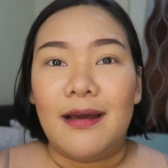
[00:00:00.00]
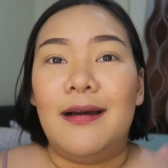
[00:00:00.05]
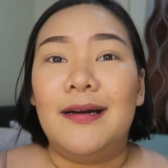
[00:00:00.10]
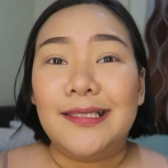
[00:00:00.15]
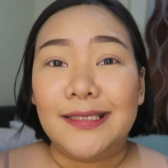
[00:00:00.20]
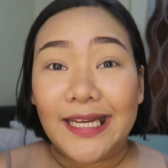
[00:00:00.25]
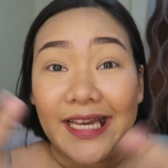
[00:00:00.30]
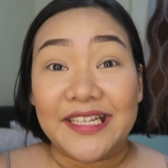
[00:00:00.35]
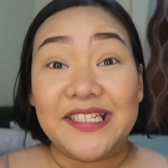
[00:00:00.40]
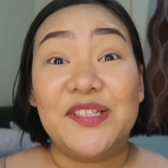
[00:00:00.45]

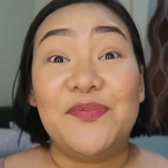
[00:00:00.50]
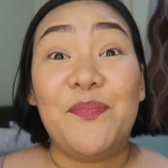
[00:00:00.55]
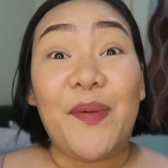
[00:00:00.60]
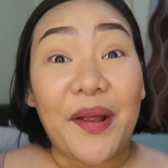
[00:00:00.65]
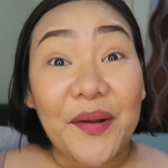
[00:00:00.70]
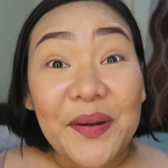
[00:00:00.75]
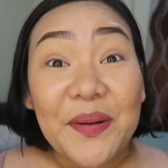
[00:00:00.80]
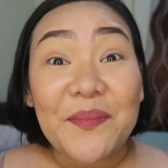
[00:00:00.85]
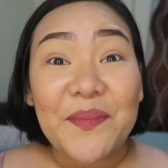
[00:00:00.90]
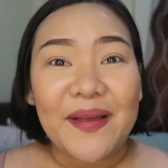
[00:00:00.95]
uh,
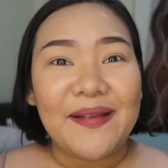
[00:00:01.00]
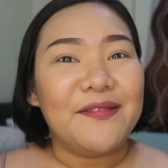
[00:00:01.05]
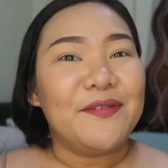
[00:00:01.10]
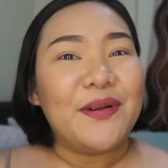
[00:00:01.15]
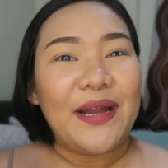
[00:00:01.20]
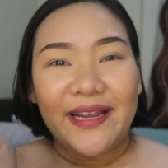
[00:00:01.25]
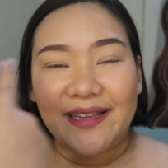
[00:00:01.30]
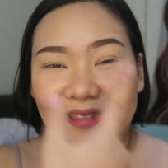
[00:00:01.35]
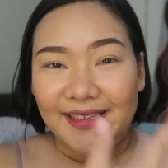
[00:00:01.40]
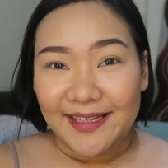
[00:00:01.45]
experiment
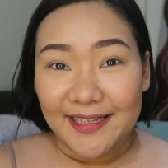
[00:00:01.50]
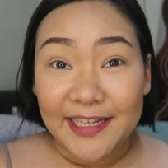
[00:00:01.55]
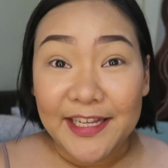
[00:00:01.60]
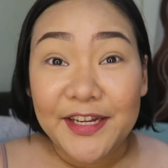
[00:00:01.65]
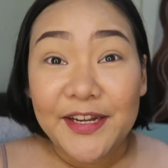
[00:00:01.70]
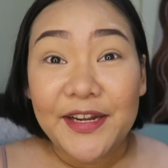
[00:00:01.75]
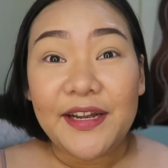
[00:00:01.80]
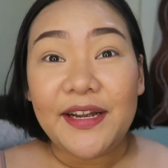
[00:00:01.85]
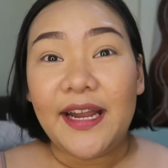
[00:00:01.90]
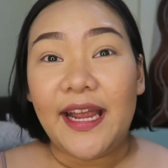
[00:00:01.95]
right
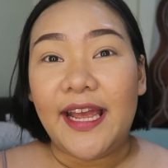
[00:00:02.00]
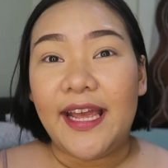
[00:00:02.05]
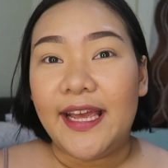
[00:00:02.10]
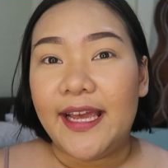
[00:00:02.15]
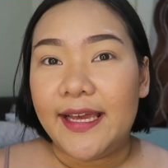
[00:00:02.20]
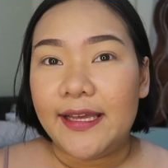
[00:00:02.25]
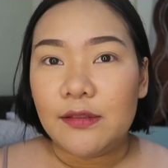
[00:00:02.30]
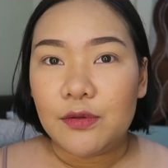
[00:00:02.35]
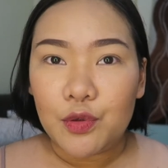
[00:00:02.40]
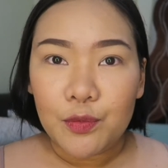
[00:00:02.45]
here.
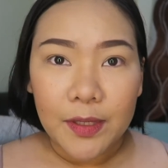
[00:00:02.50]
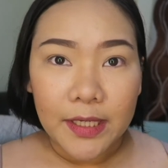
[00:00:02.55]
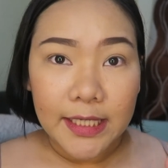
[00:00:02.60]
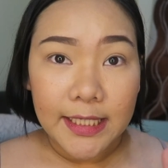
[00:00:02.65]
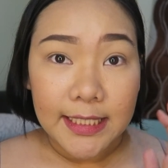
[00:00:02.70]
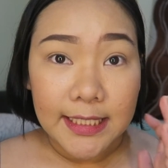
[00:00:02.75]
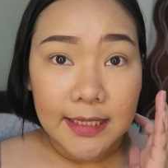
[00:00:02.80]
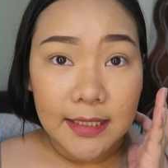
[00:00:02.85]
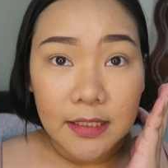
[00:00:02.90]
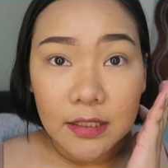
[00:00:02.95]
And kung
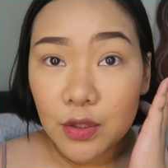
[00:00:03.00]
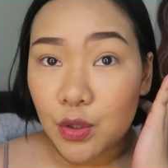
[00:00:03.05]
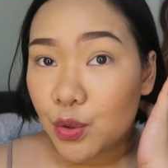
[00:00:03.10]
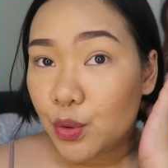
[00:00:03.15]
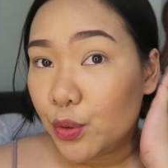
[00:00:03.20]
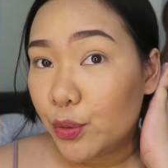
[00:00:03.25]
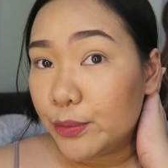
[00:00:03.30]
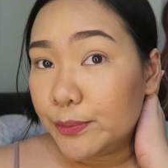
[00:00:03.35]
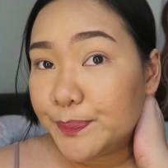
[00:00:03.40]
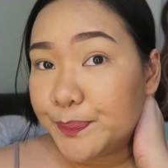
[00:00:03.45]
makikita
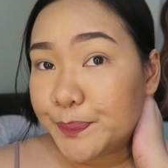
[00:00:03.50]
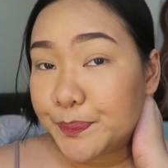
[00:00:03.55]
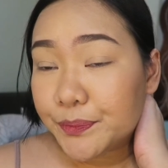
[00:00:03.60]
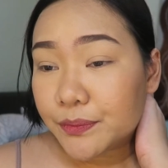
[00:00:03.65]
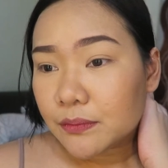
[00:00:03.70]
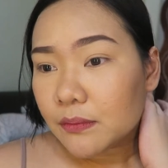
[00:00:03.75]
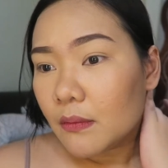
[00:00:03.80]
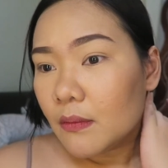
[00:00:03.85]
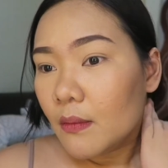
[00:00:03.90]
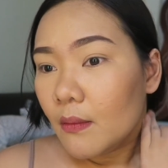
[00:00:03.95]
nyo,
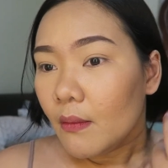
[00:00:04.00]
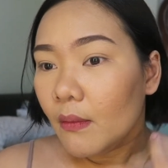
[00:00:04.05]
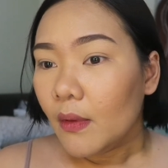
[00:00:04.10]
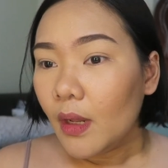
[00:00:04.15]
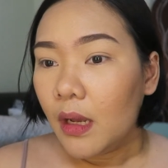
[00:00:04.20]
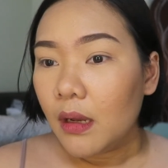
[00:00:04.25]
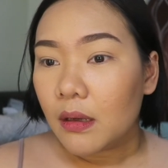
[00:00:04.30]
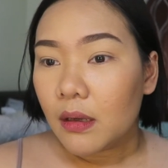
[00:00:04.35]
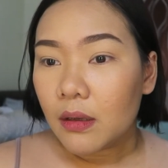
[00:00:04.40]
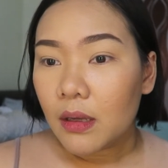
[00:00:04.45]

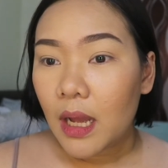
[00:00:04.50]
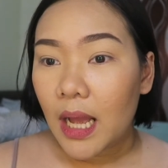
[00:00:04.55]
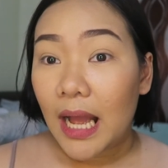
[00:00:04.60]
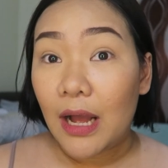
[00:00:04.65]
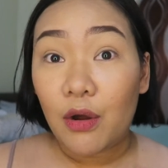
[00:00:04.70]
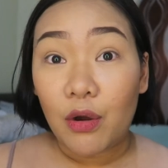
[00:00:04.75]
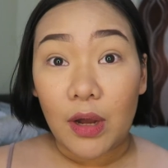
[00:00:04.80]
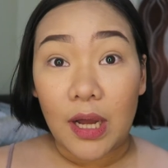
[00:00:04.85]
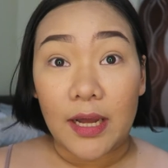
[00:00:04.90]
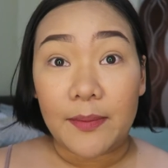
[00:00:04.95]

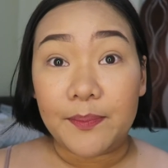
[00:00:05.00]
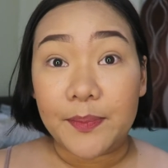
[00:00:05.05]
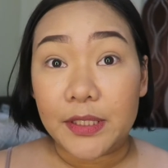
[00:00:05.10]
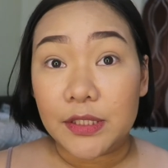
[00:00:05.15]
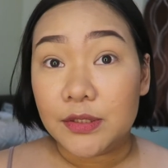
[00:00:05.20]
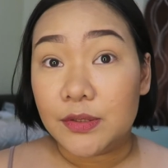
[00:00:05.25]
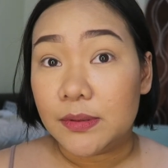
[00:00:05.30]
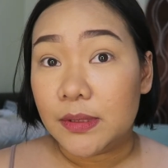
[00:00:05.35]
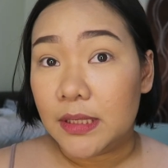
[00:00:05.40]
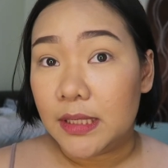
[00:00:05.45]
ako ah,
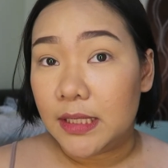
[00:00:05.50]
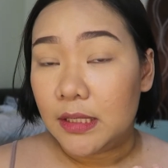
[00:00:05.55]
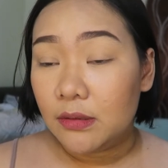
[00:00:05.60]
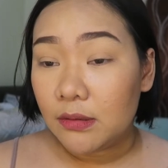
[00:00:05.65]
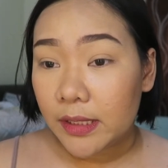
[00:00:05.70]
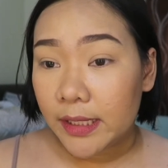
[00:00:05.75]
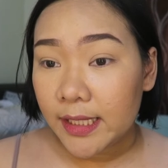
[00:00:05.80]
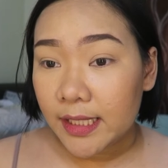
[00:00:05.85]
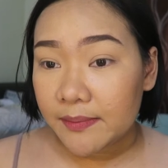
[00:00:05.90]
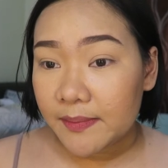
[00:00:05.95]
personally,
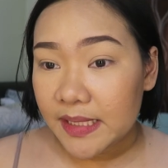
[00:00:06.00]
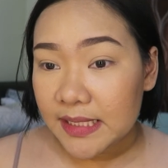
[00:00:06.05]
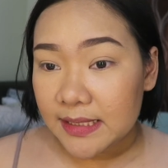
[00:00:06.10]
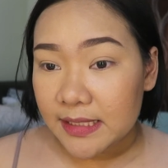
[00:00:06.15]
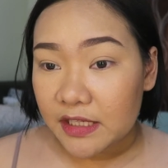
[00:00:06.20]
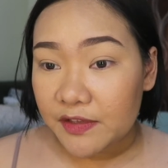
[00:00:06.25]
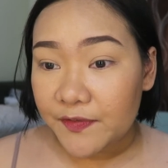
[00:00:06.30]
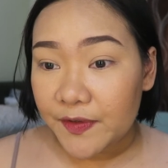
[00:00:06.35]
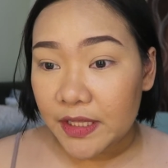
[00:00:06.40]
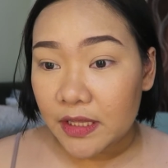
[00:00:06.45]
looking at
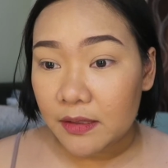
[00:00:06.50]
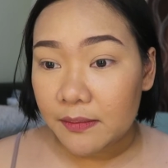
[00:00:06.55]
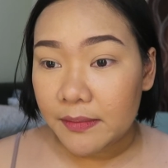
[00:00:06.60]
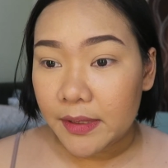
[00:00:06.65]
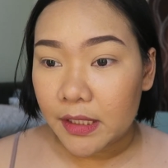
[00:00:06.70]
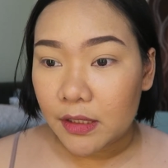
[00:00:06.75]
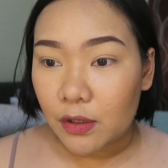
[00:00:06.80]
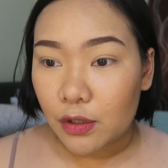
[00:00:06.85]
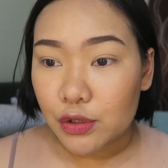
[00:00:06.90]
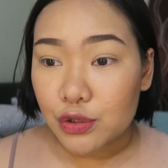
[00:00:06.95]
myself in the
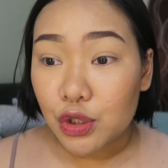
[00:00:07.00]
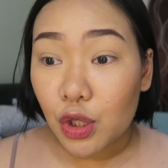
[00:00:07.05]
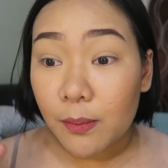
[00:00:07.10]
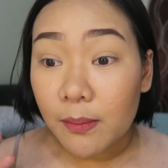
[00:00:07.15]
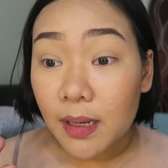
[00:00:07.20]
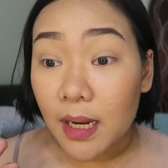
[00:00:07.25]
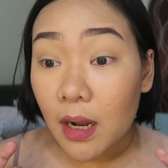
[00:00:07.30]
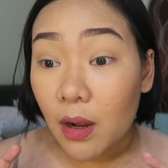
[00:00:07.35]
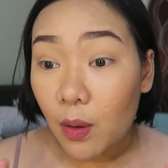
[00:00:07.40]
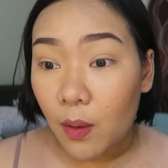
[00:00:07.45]
mirror,
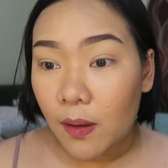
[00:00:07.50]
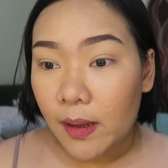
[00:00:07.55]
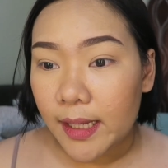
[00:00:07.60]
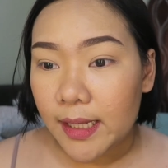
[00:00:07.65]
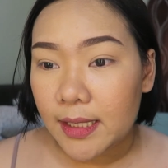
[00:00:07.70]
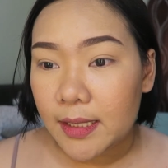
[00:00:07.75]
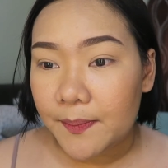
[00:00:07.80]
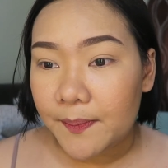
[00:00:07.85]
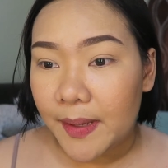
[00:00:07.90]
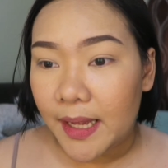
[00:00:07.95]
sobrang
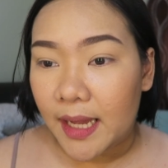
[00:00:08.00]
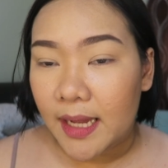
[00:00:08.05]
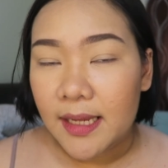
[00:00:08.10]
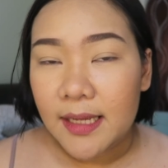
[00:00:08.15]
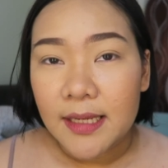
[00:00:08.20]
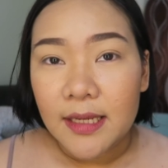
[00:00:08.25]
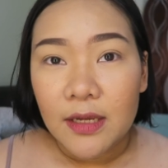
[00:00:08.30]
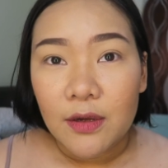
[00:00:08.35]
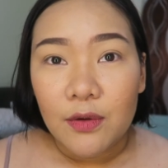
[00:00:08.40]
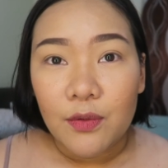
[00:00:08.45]
okay niya pa.
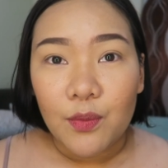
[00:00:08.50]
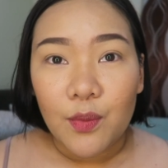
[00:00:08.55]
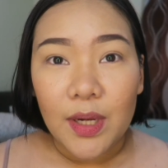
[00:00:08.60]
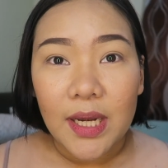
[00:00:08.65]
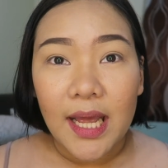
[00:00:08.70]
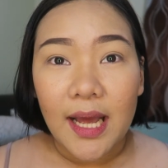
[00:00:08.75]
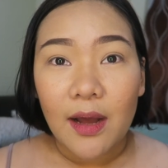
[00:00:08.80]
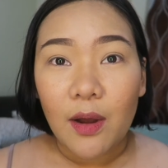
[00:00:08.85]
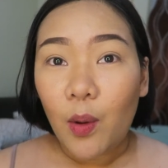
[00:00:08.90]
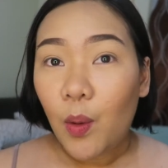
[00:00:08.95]

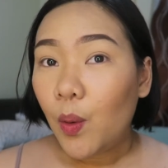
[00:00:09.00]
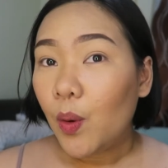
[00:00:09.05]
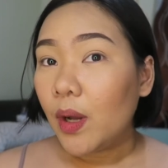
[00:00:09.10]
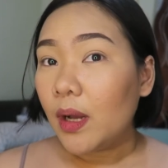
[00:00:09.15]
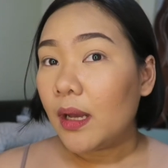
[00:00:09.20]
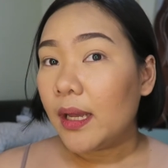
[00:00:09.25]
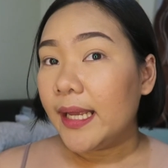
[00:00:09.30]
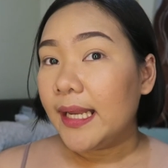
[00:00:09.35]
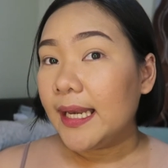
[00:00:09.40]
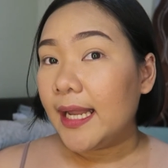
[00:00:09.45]
Wala
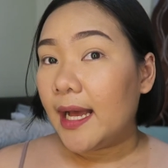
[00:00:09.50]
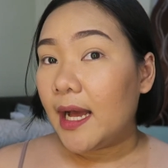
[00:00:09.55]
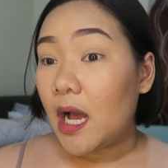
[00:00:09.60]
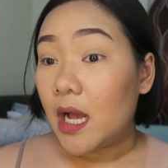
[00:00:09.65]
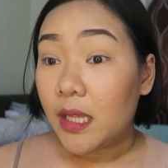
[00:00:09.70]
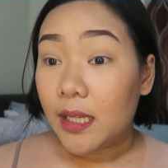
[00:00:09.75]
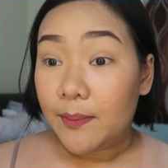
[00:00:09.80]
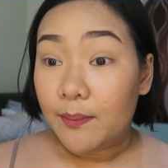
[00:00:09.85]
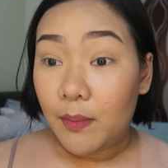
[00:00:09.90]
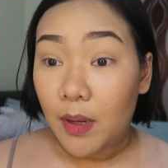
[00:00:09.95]
akong
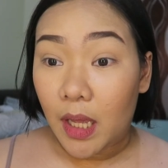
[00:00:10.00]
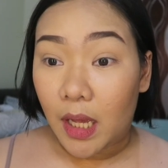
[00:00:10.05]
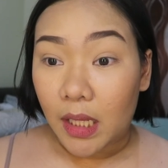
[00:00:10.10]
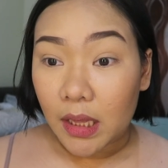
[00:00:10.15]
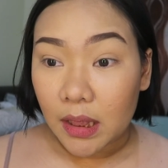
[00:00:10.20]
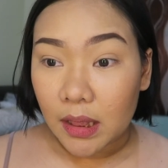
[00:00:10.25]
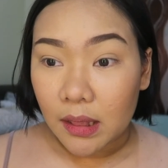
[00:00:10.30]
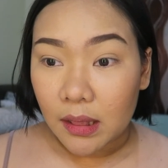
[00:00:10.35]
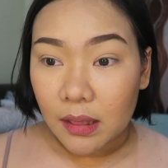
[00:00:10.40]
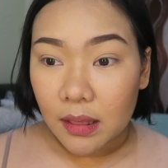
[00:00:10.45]
kailangang
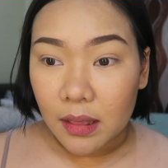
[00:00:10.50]
i-blot